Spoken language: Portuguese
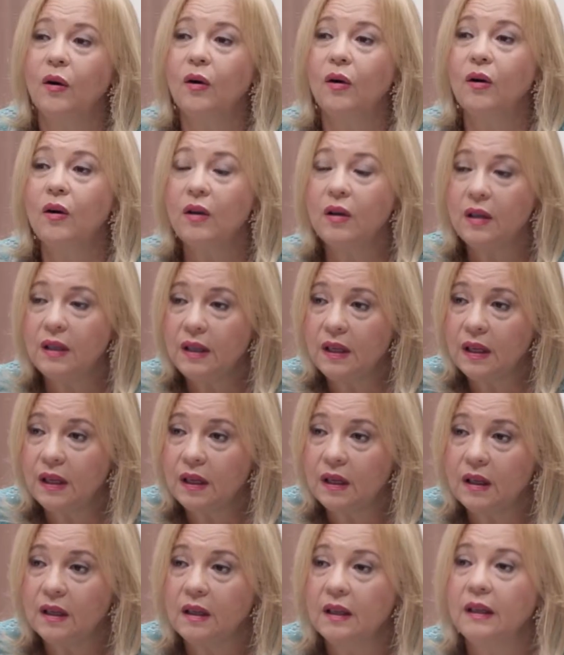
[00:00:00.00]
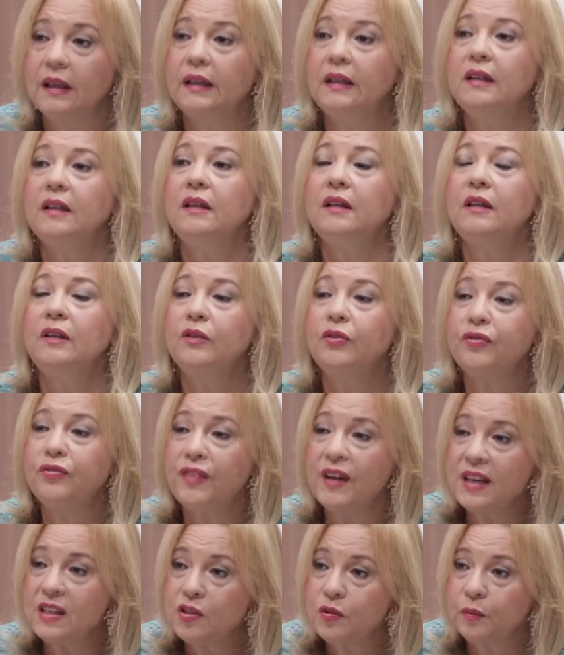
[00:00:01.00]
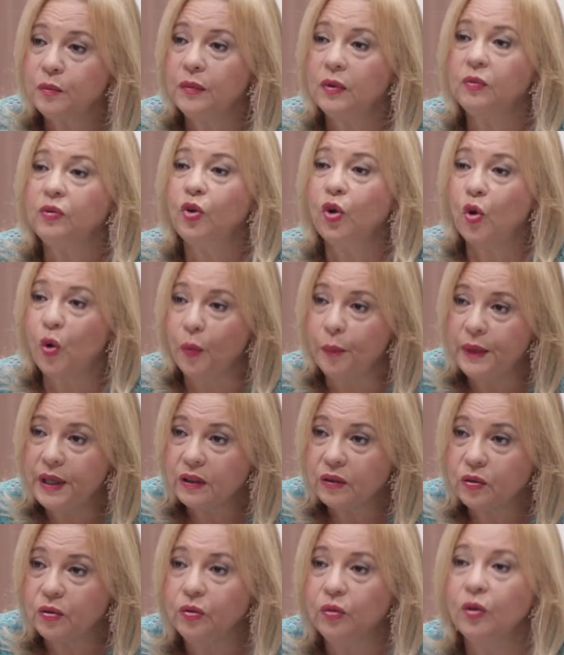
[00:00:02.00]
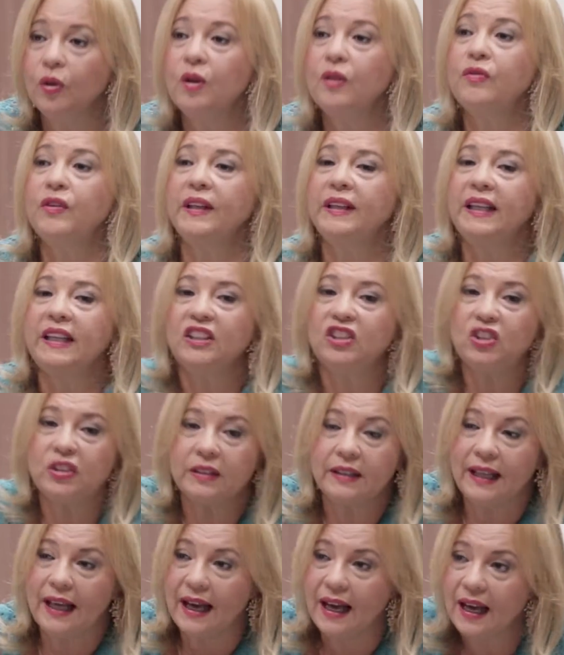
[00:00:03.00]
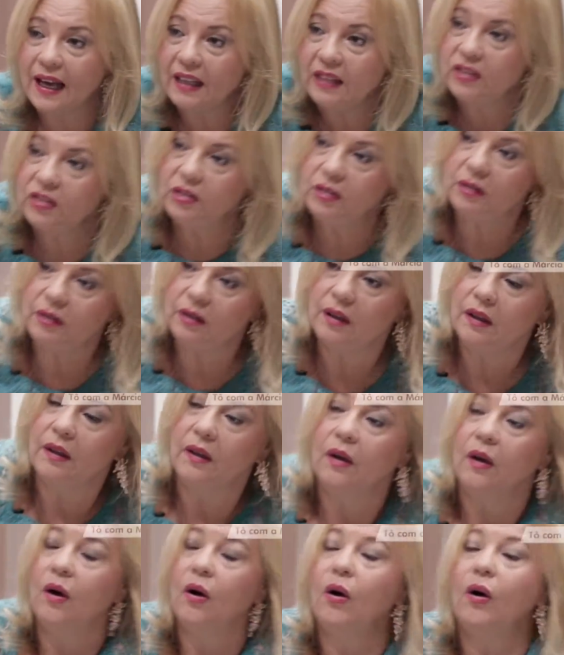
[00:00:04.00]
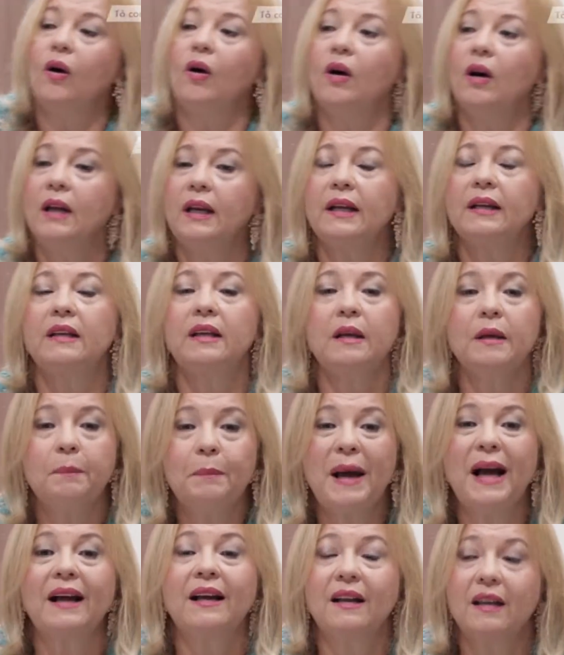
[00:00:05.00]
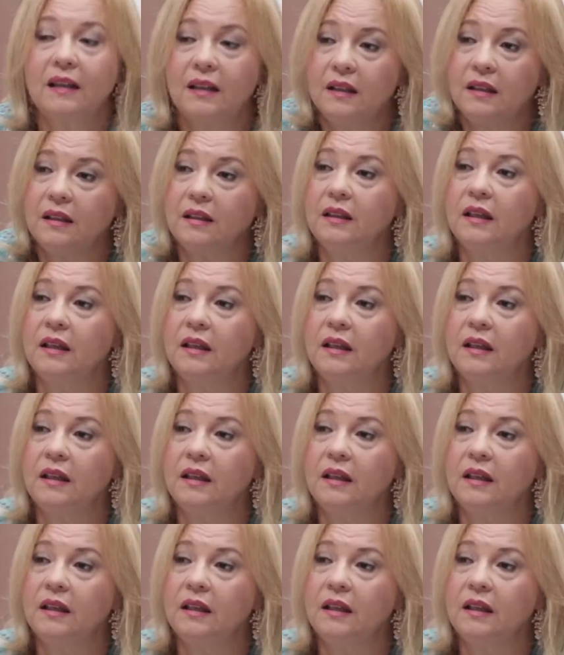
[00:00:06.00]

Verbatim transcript: Olha! Ah, tem gente faz que um documento novo, novo identidade. Novo. E agora a gente está com uma parceria bacana.